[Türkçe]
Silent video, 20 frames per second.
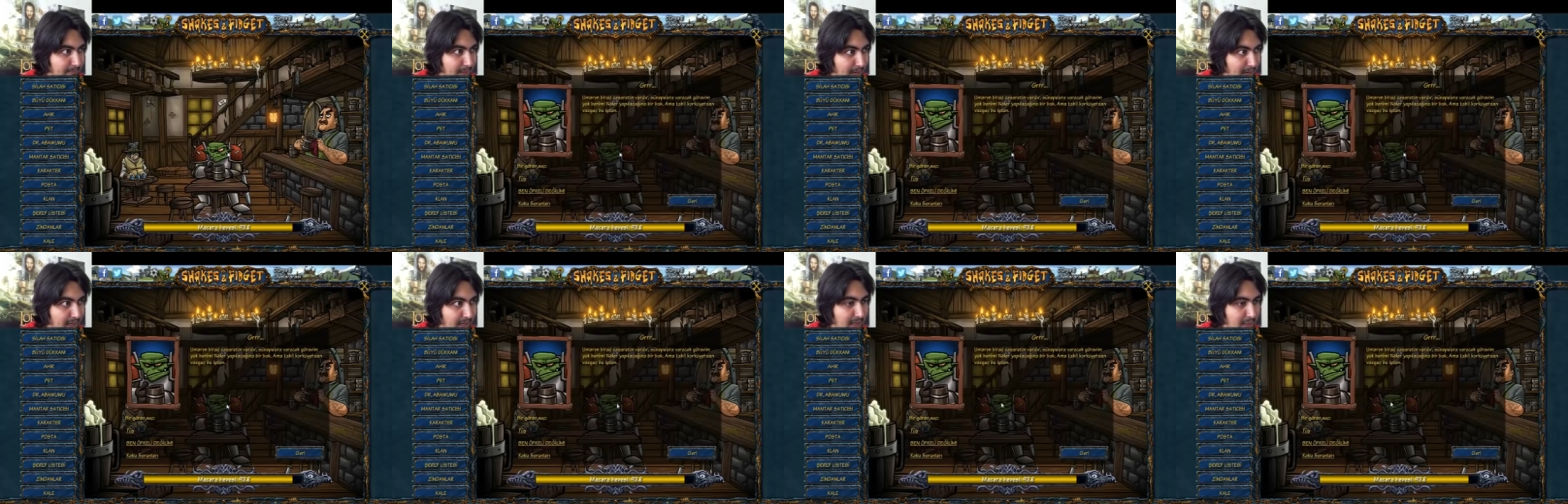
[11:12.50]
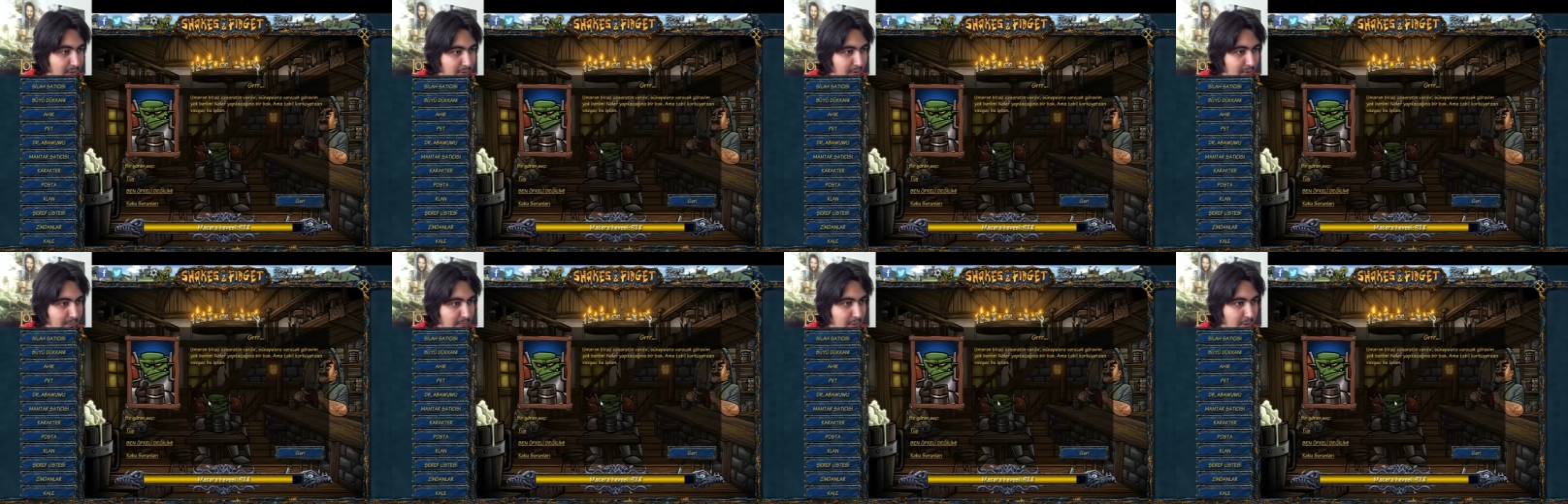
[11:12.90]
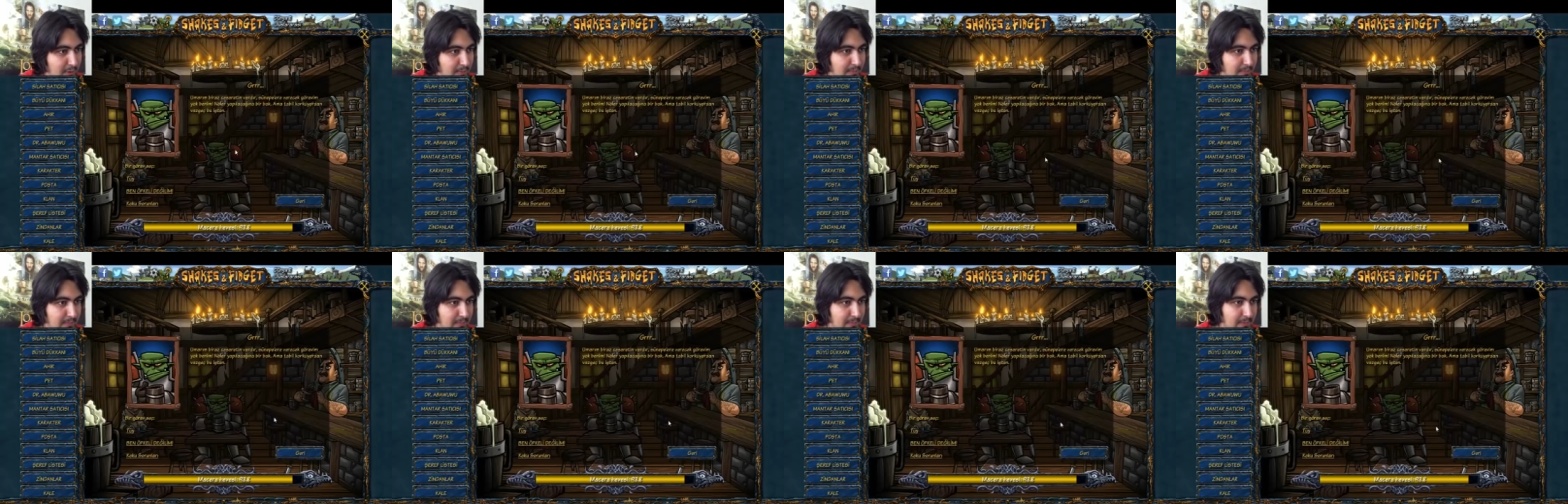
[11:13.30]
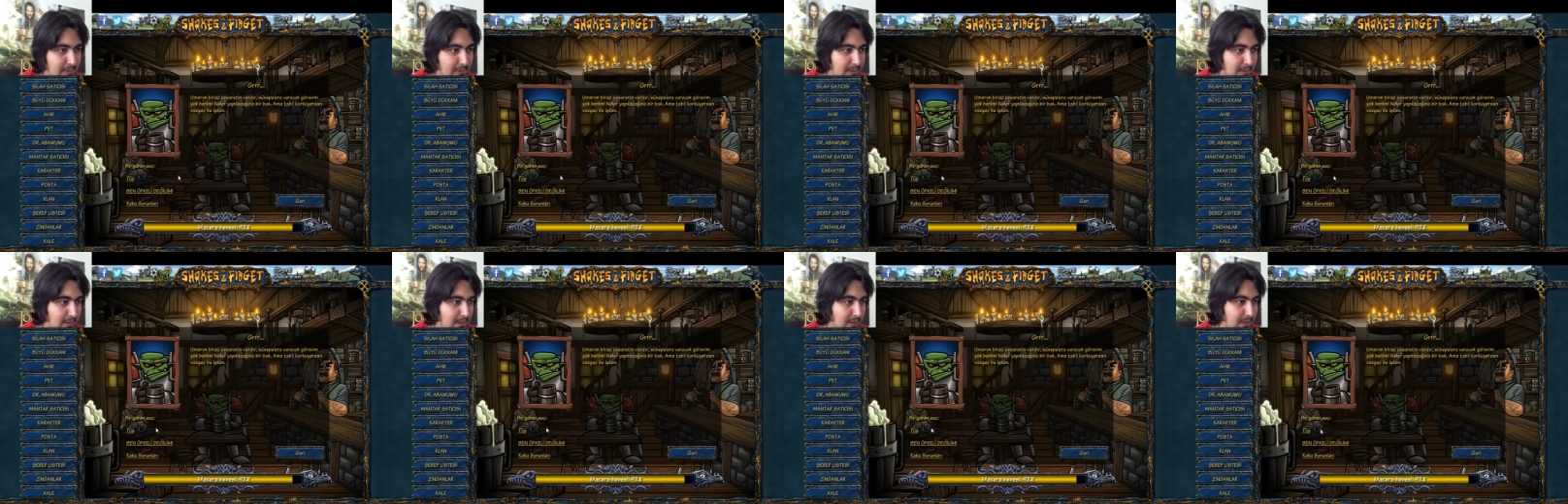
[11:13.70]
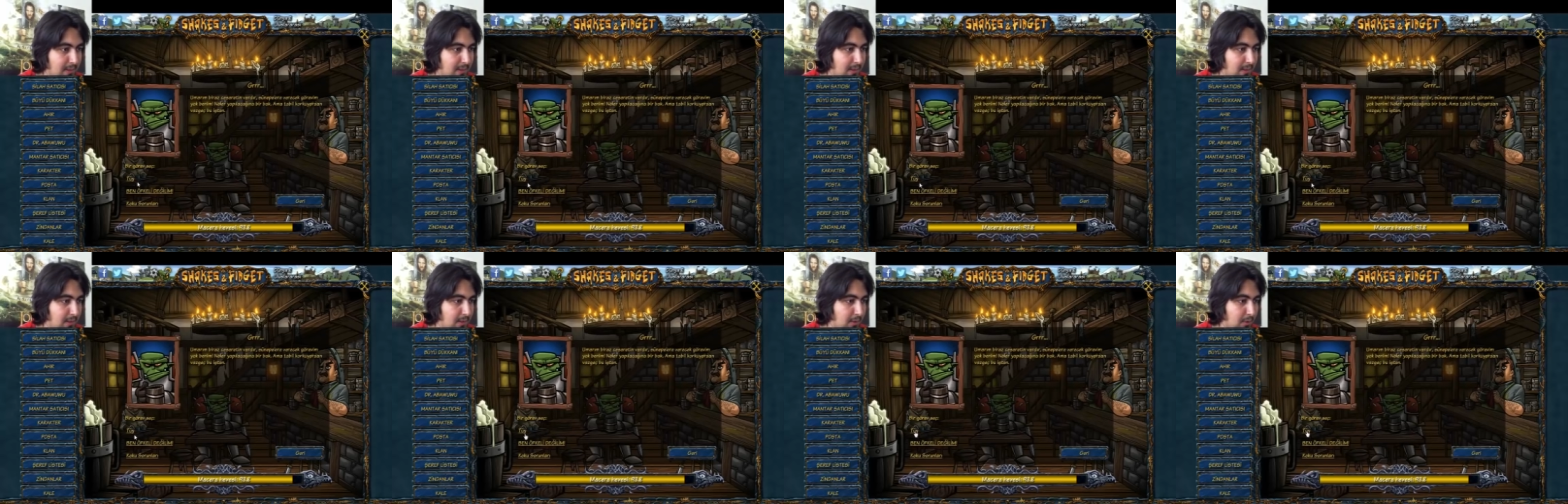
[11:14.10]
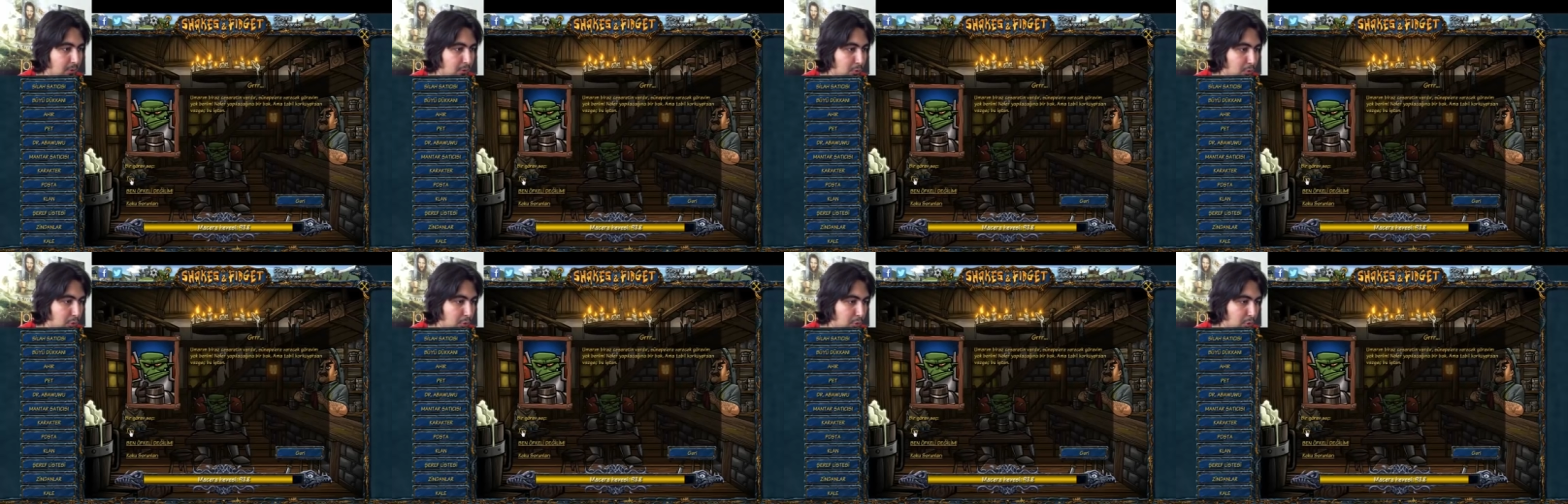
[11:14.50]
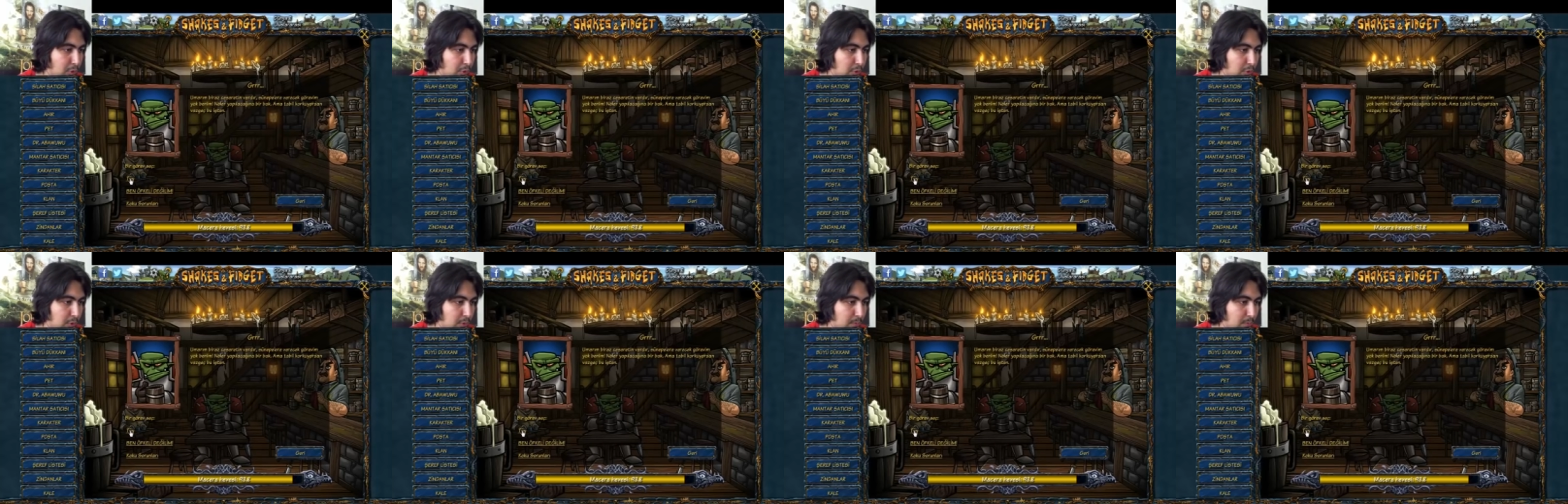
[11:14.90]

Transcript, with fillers: Hala güvenmiyorum. Tüy.